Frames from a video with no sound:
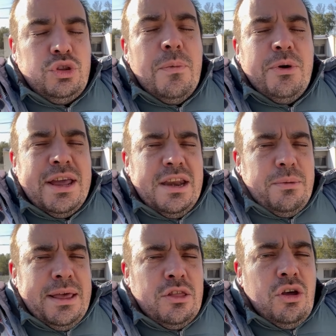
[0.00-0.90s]
ustedes podían ir
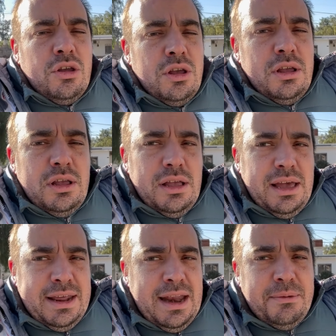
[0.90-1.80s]
viendo,
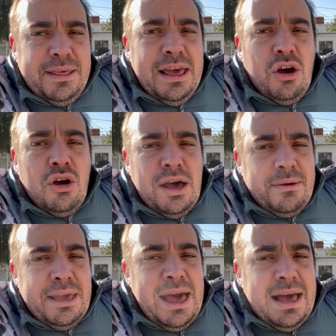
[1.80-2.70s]
en el video
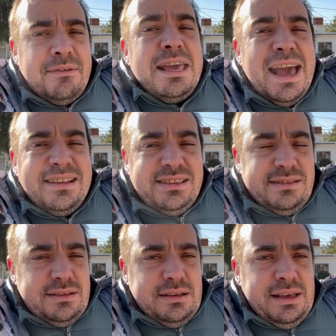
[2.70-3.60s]
había
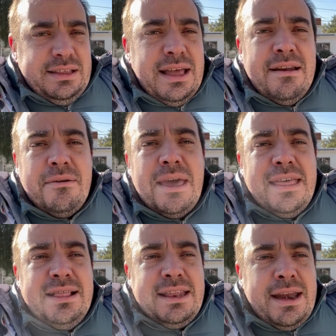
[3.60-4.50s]
vías, eh, estaban las vías
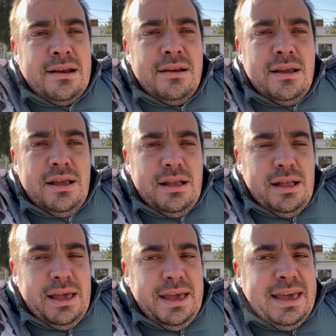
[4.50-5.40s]
del tren,
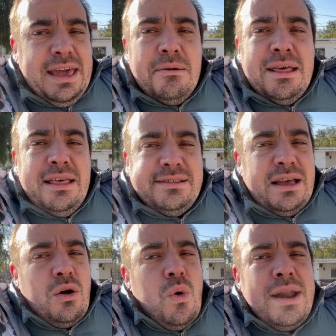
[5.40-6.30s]
que iba desde
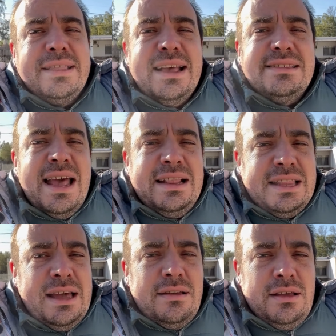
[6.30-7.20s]
San Juan hasta
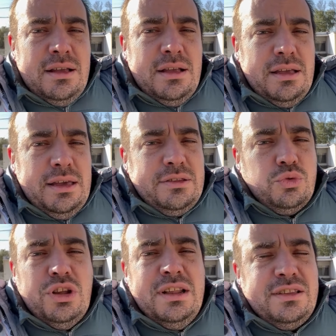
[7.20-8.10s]
Salta, y
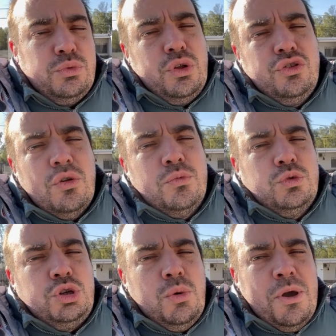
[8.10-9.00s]
se, utilizó
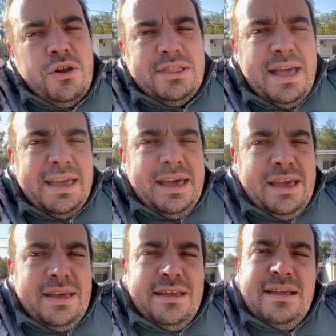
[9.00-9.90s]
mucho, bueno, hasta
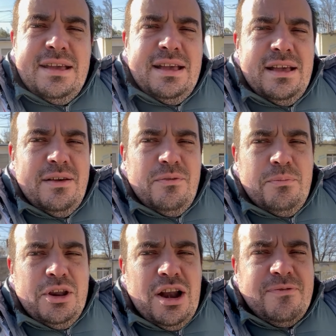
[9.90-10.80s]
que
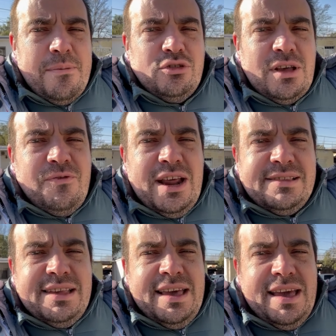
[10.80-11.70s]
vino la famosa
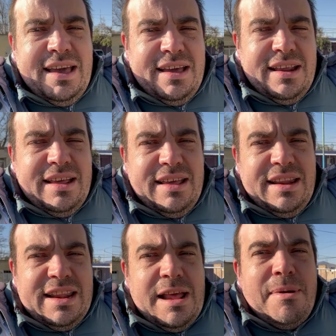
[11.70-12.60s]
frase
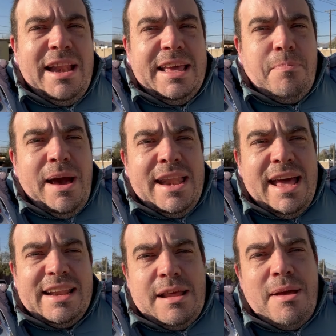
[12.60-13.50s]
ramal que
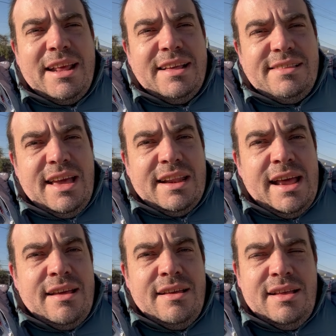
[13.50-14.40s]
para, ramal que cierra,